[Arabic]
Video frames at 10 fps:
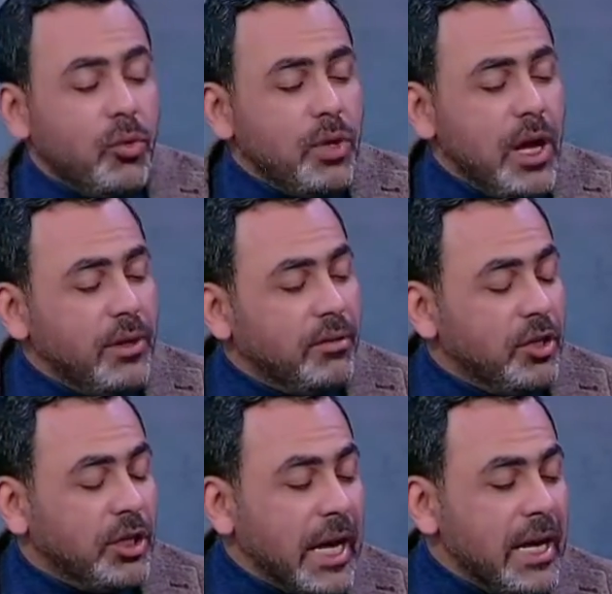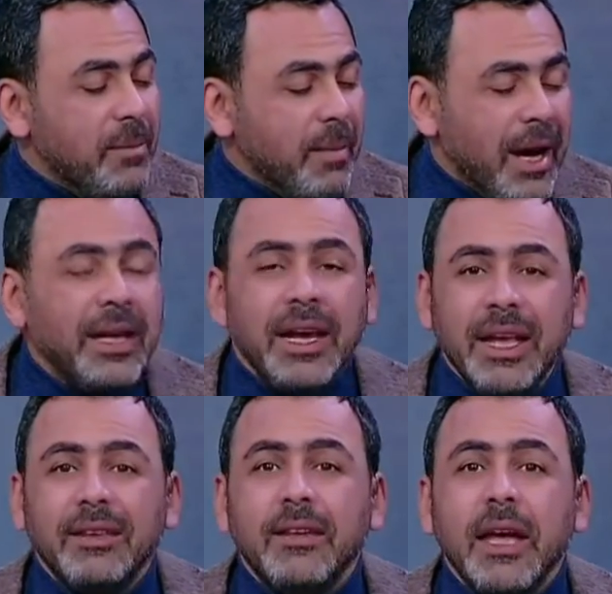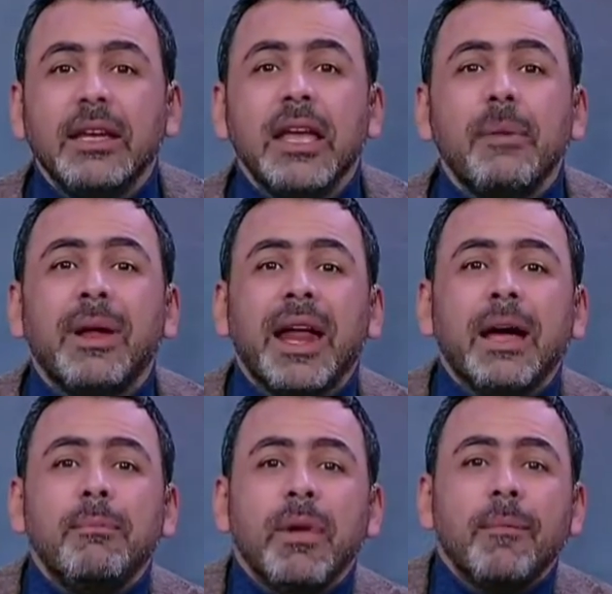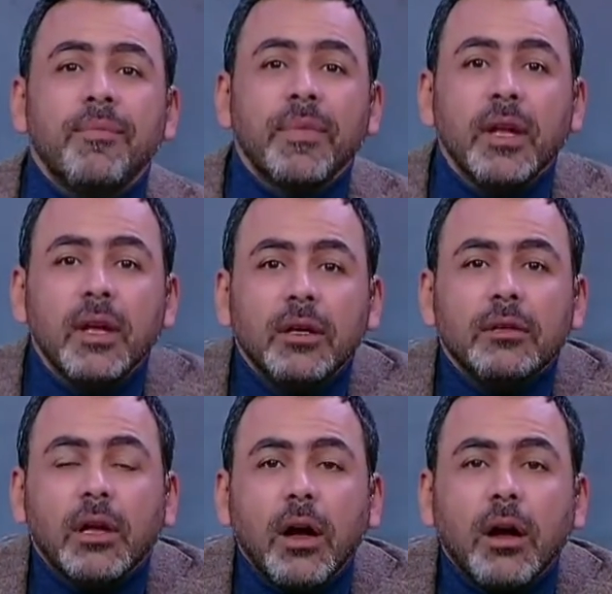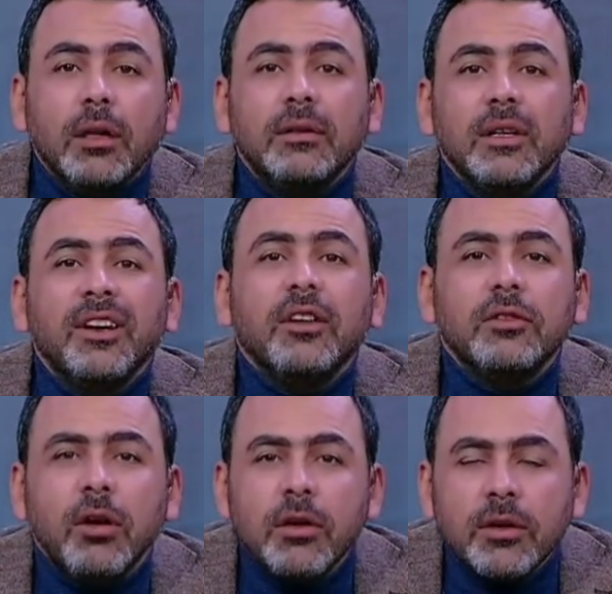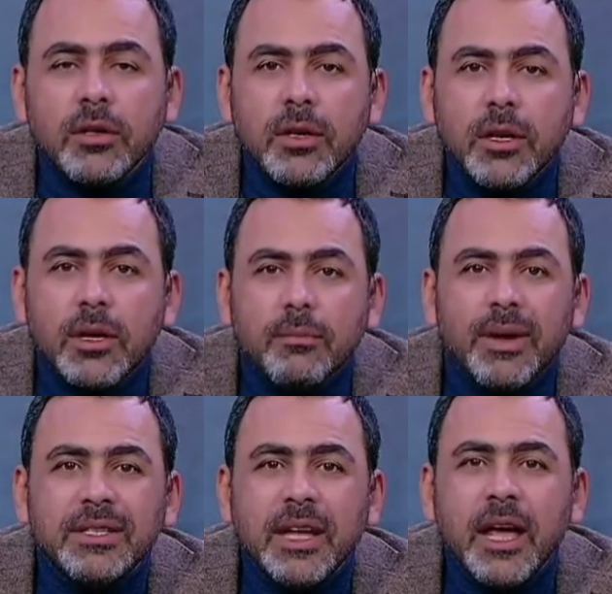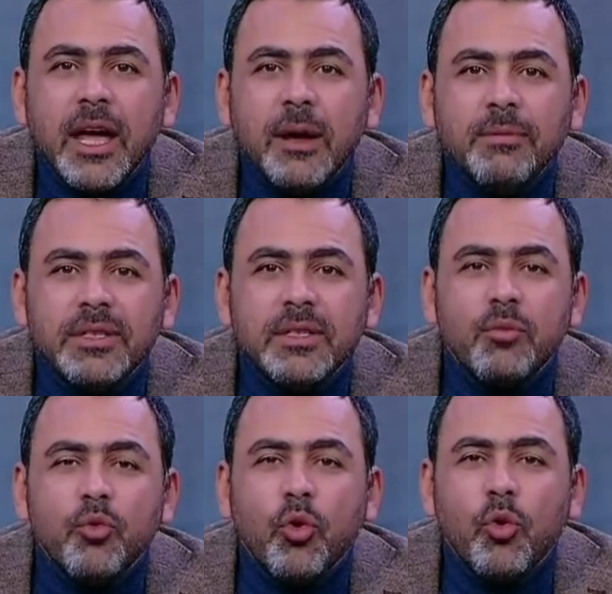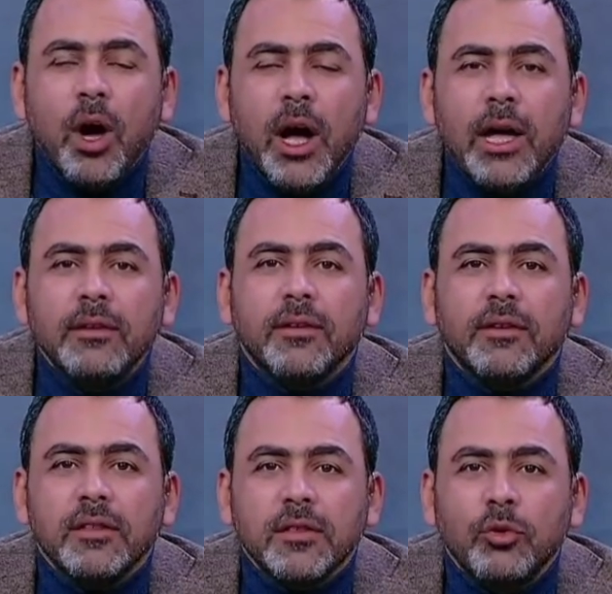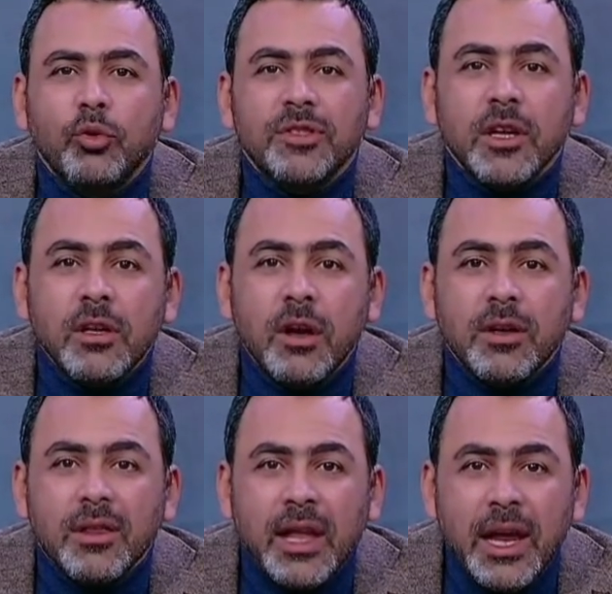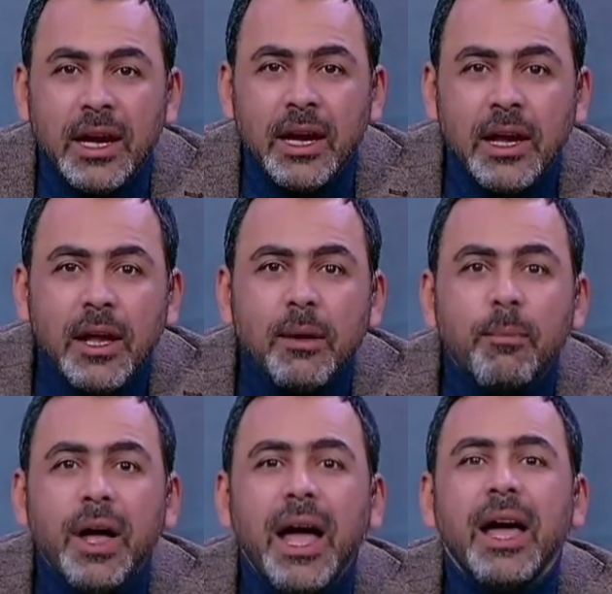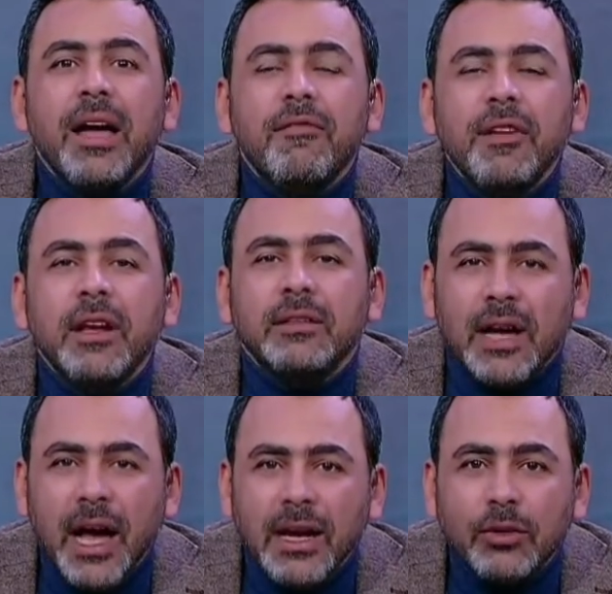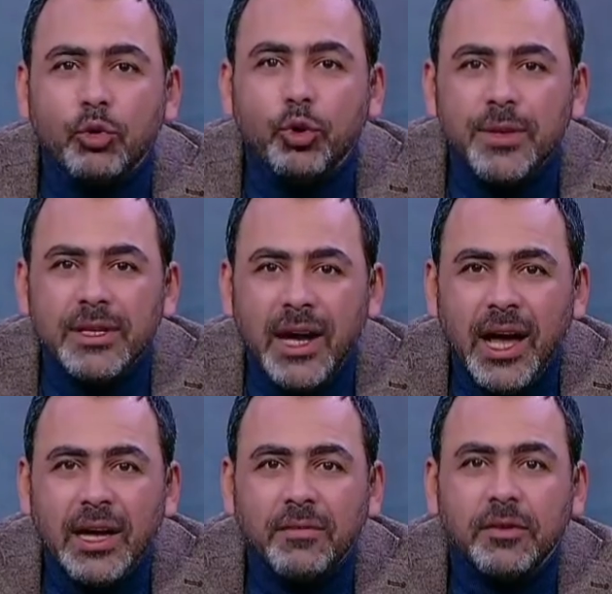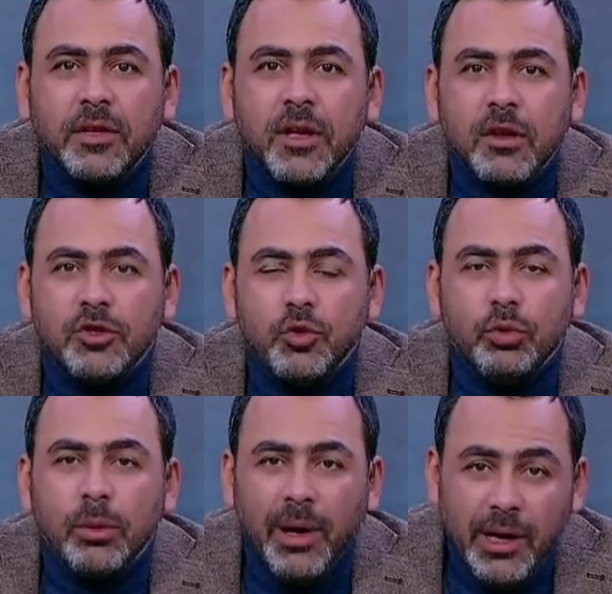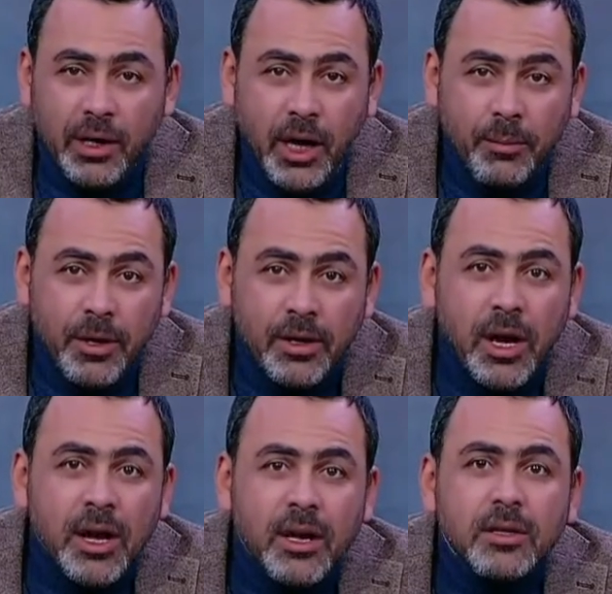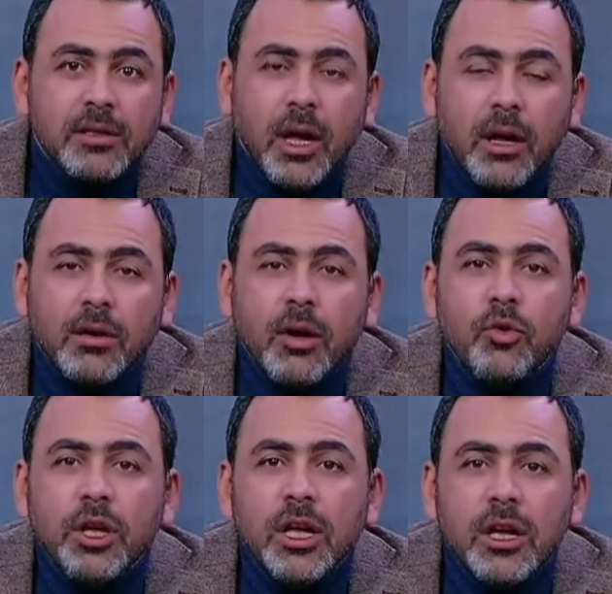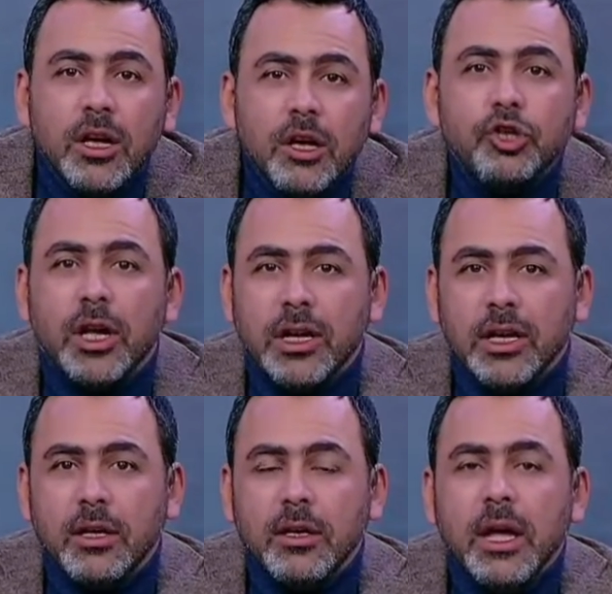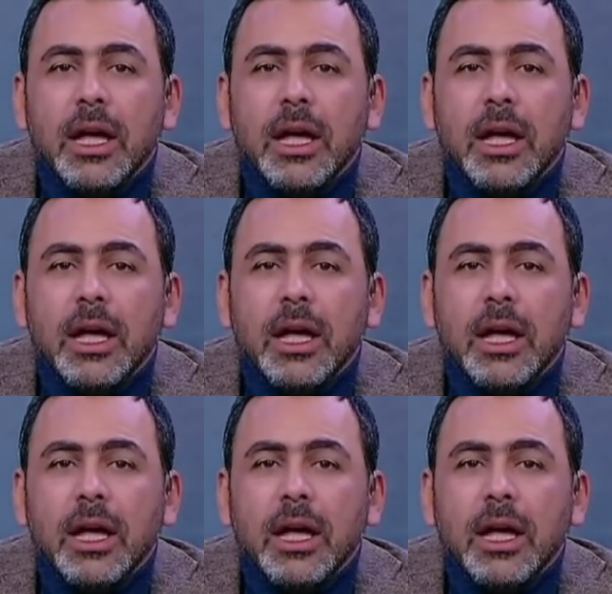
خلونا نتكلم على الآتي النيابة العامة تلقت اخطار مساء أمس بوقوع حادث تصادم سيارة نقل بحافلة رحلات أتوبيس رحلات في طريق أسيوط البحر الأحمر الصحراوي الشرقي